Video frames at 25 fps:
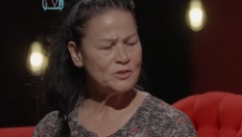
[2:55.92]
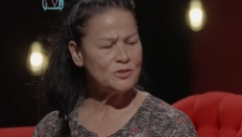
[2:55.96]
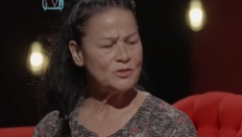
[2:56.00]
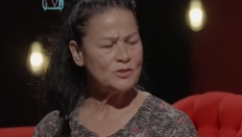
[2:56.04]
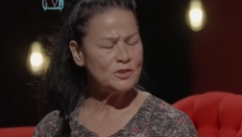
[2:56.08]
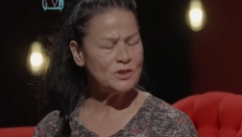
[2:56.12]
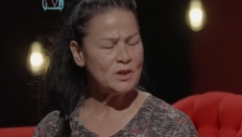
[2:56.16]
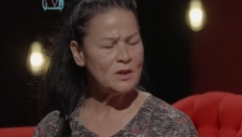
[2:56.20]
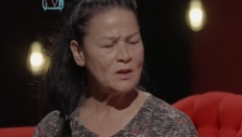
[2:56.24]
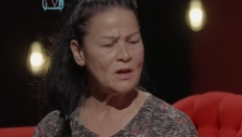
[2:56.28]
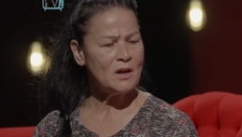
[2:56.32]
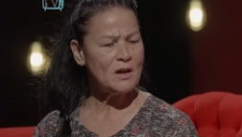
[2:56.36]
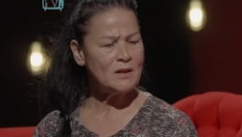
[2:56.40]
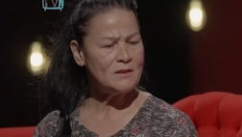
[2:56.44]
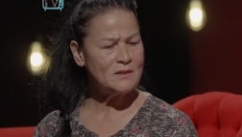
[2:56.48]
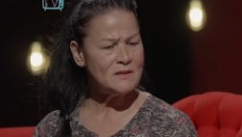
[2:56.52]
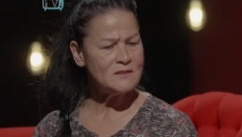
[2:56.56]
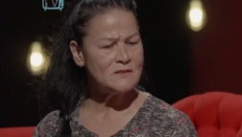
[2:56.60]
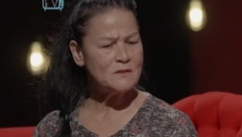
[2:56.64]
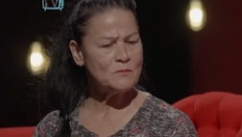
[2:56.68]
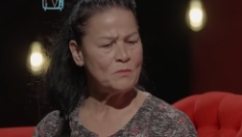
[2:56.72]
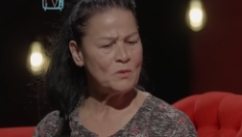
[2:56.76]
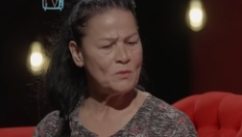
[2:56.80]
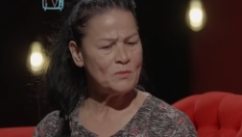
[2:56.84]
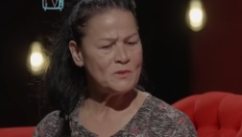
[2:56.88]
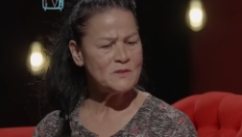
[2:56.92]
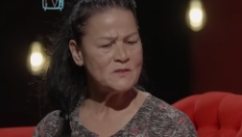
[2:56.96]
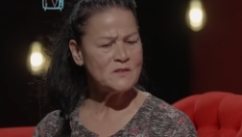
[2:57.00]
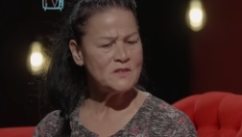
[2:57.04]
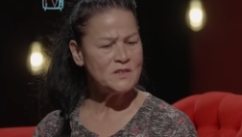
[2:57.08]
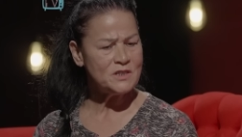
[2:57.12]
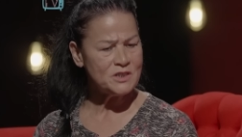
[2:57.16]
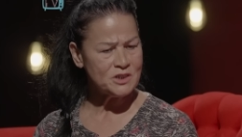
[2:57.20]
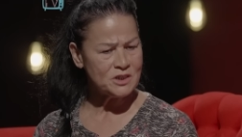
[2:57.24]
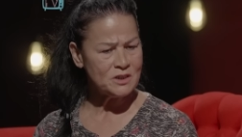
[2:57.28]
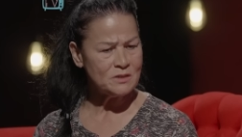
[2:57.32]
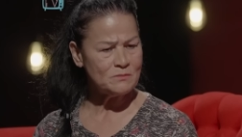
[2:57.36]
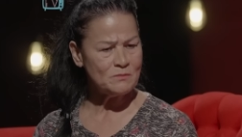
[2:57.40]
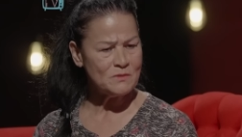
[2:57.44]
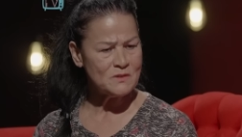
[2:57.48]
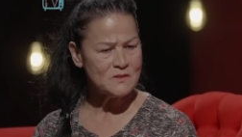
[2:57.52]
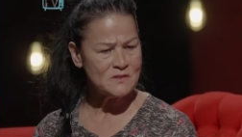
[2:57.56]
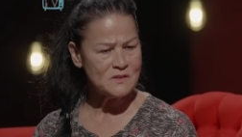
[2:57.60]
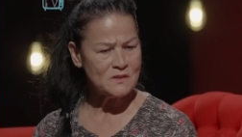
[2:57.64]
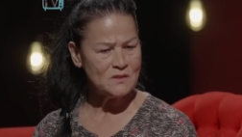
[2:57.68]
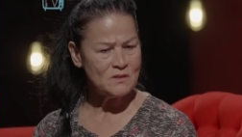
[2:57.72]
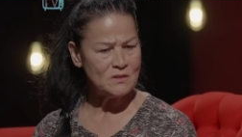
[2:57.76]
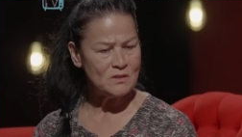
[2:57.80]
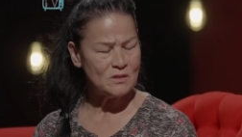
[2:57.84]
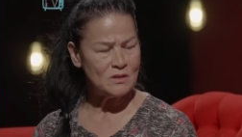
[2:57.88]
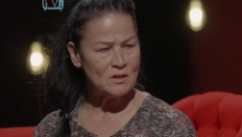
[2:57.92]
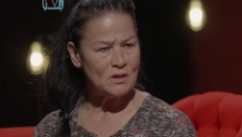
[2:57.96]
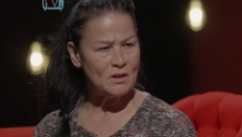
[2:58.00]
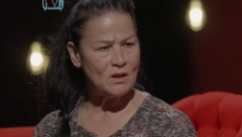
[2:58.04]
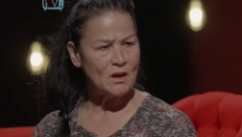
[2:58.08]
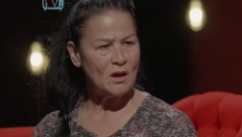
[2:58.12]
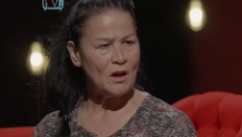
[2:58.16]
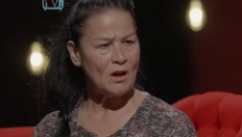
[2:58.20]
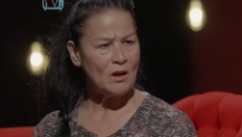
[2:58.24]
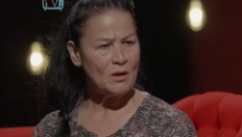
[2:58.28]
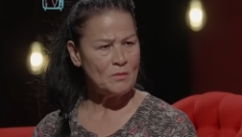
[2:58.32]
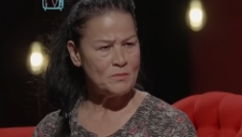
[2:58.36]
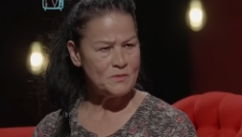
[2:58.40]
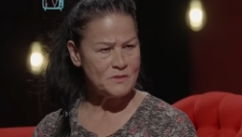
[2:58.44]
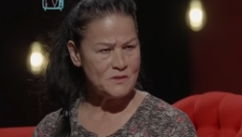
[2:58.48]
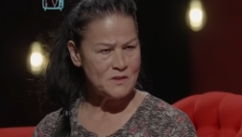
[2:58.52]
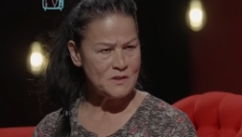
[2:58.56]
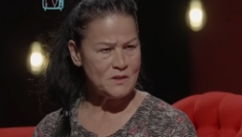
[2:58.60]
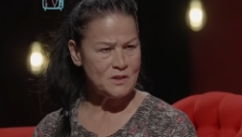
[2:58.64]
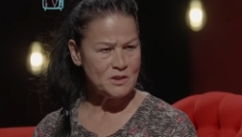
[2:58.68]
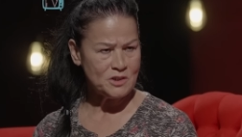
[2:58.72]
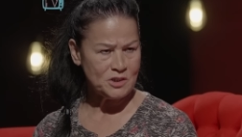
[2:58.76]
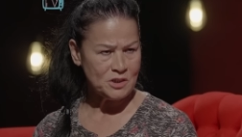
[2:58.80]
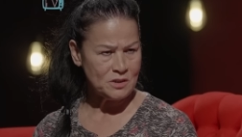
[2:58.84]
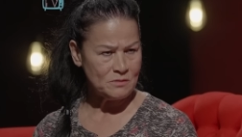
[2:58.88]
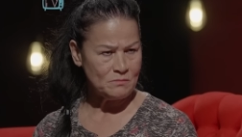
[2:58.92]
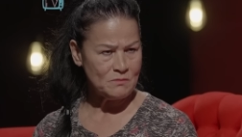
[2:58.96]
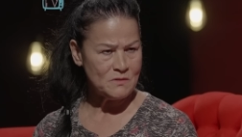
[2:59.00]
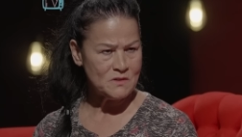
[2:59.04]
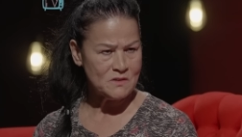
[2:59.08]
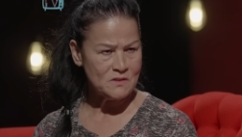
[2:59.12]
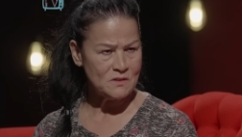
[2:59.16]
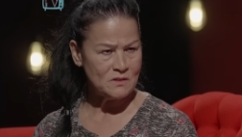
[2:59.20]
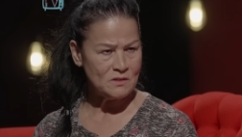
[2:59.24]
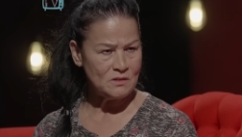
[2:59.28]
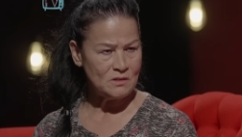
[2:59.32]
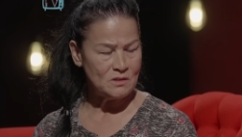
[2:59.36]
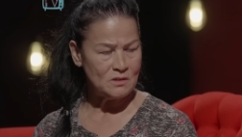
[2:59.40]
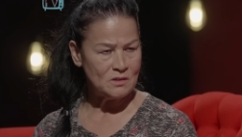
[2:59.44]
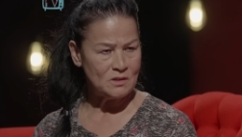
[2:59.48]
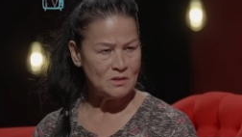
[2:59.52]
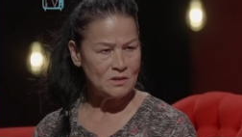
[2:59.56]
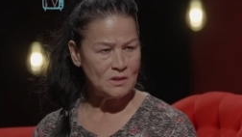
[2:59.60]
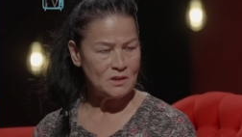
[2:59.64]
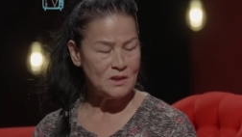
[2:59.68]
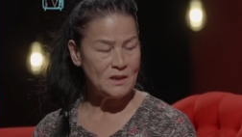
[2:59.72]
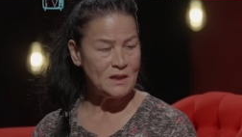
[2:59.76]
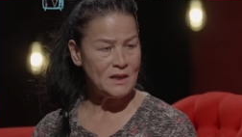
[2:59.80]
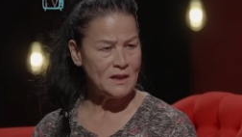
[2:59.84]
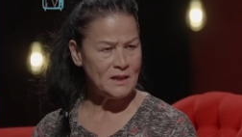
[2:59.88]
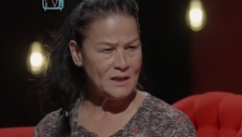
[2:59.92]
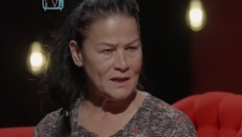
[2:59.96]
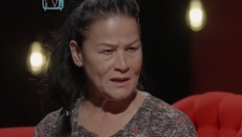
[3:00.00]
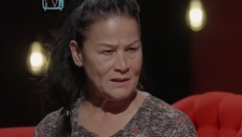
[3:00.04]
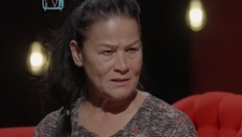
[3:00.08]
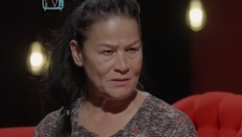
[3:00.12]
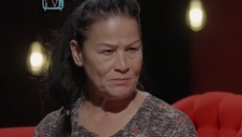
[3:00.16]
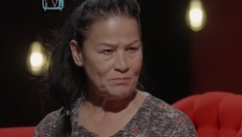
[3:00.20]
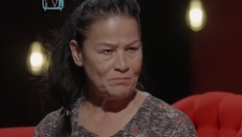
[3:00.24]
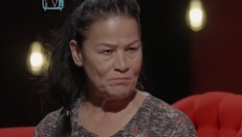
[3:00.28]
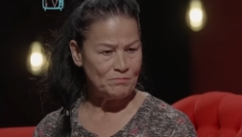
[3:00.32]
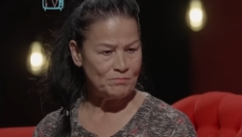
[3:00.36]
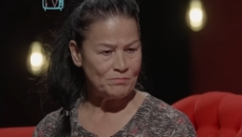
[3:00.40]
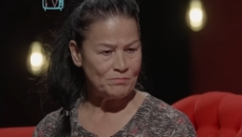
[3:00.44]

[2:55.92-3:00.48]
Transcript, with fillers: çocuğa annesi babası yaşatmasın, abisi yaşatmasın diye geldim.